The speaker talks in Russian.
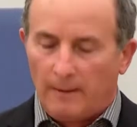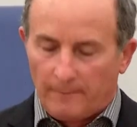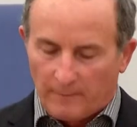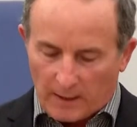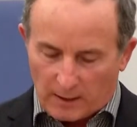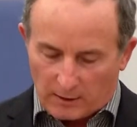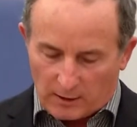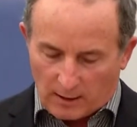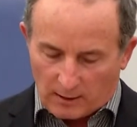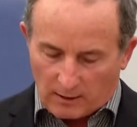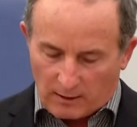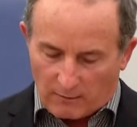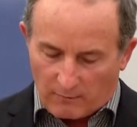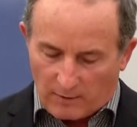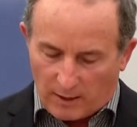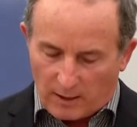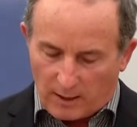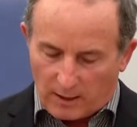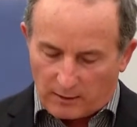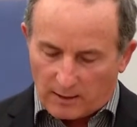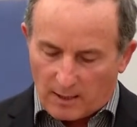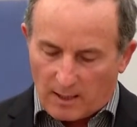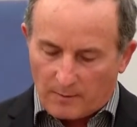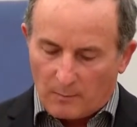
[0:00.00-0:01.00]
Это
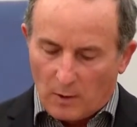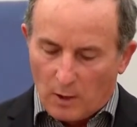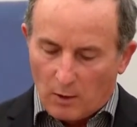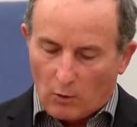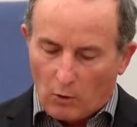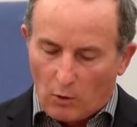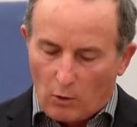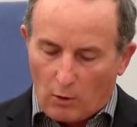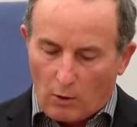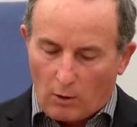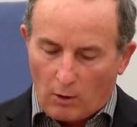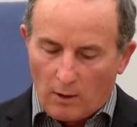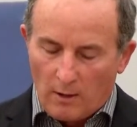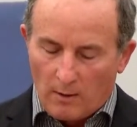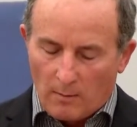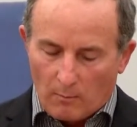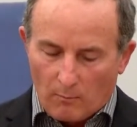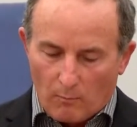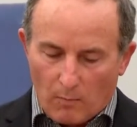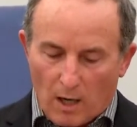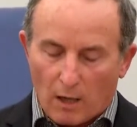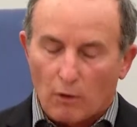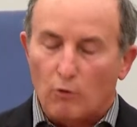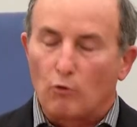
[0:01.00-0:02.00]
говорит нам о
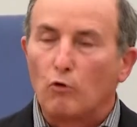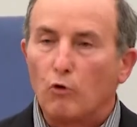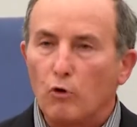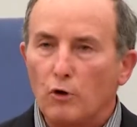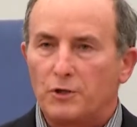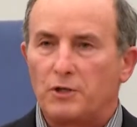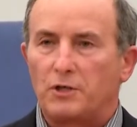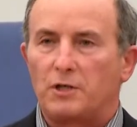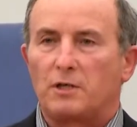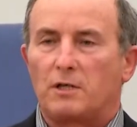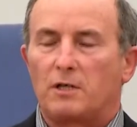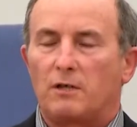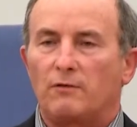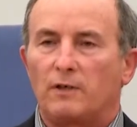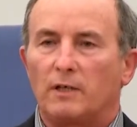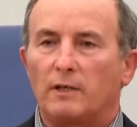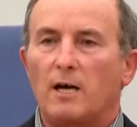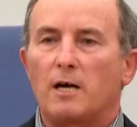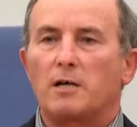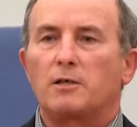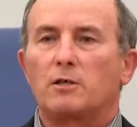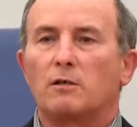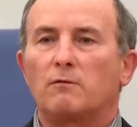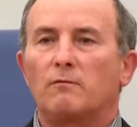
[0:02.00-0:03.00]
могуществе
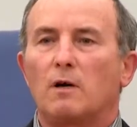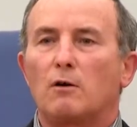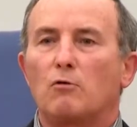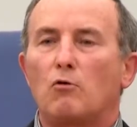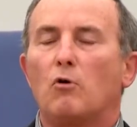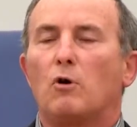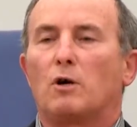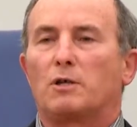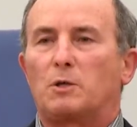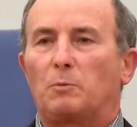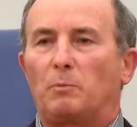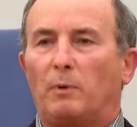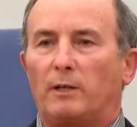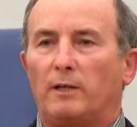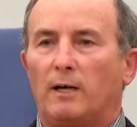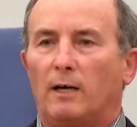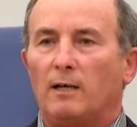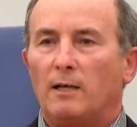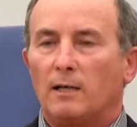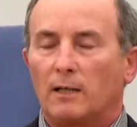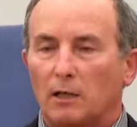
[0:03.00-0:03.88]
нашего Господа,